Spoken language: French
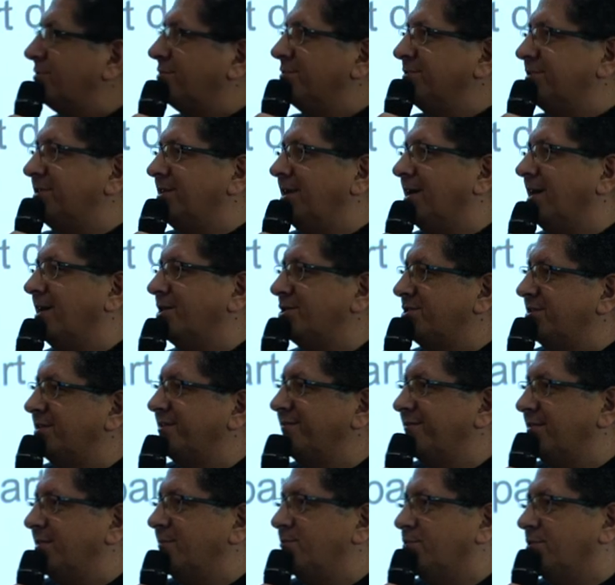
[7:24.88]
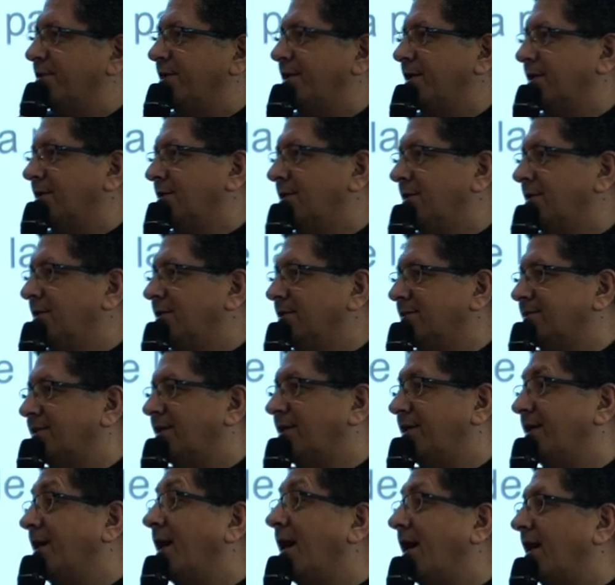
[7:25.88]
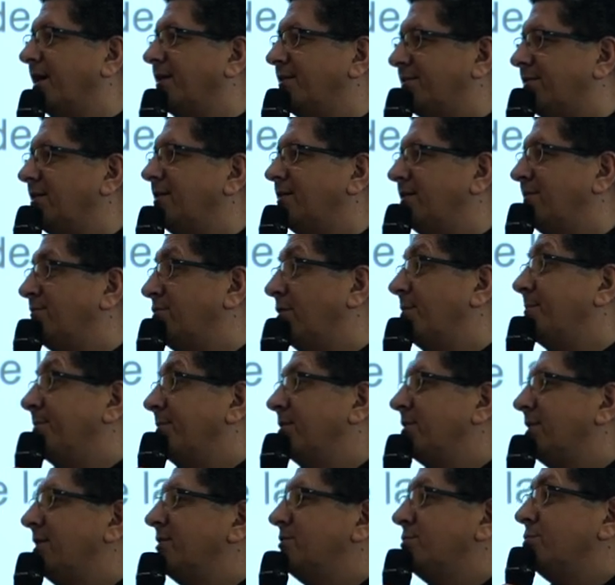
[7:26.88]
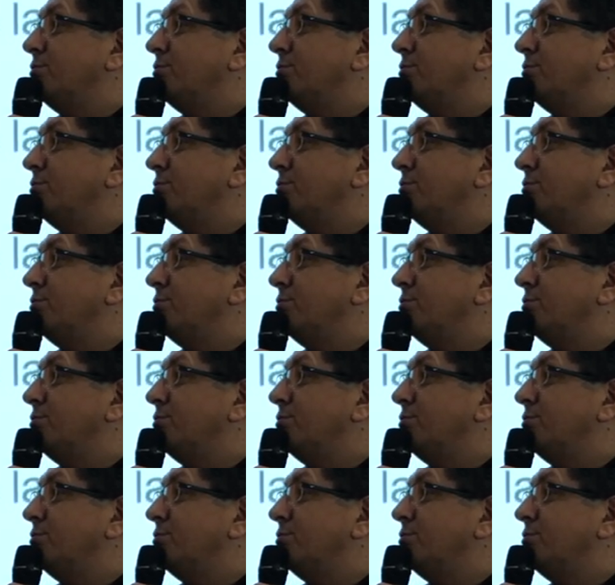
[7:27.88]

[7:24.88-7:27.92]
an quand il a racheté VMware d'aller arrêter le développement de la